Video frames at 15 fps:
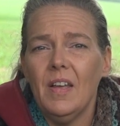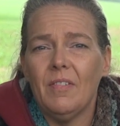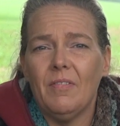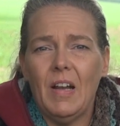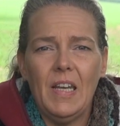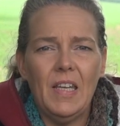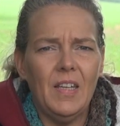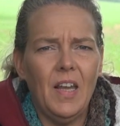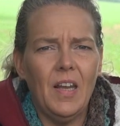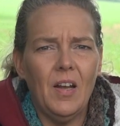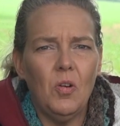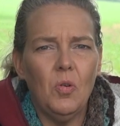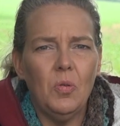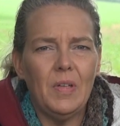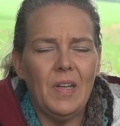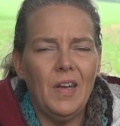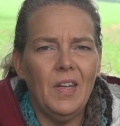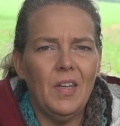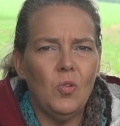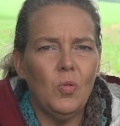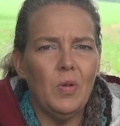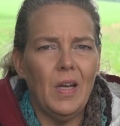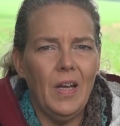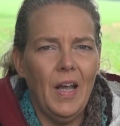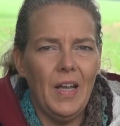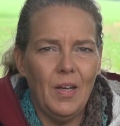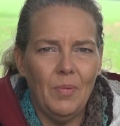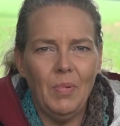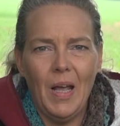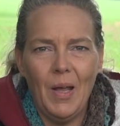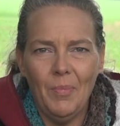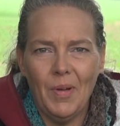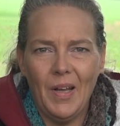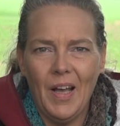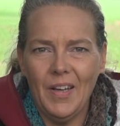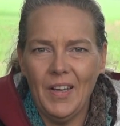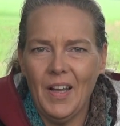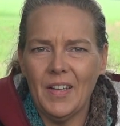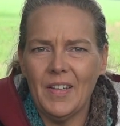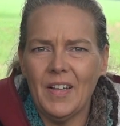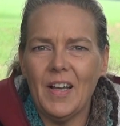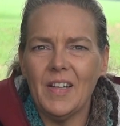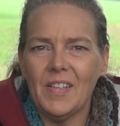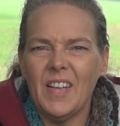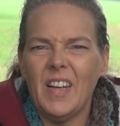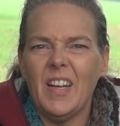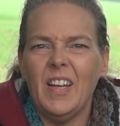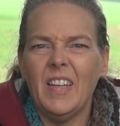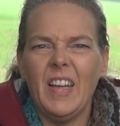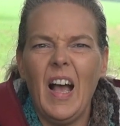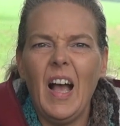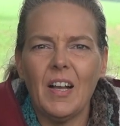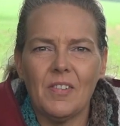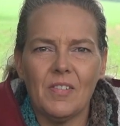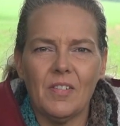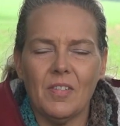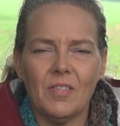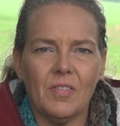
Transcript: weil nicht jeder Hund, der nicht gut alleine bleiben kann, hat tatsächlich Angst.